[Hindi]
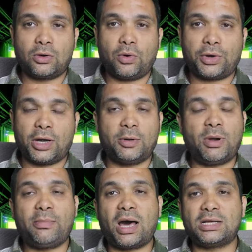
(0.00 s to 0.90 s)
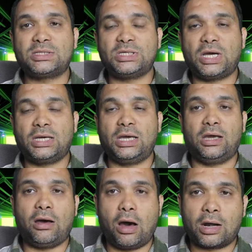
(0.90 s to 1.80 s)
इनको ट्रीटमेंट भारत से
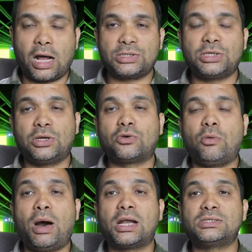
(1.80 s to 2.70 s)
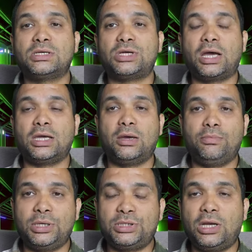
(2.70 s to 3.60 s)
चाहिए राशन इनको भारत से चाहिए
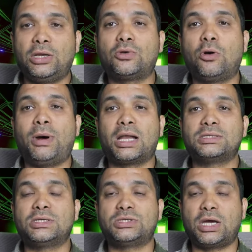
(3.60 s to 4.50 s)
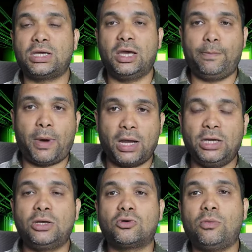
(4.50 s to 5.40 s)
बिजली इनको भारत से चाहिए
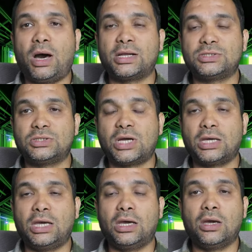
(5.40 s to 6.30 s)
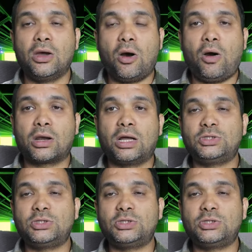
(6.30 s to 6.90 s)
पानी इनको भारत से चाहिए और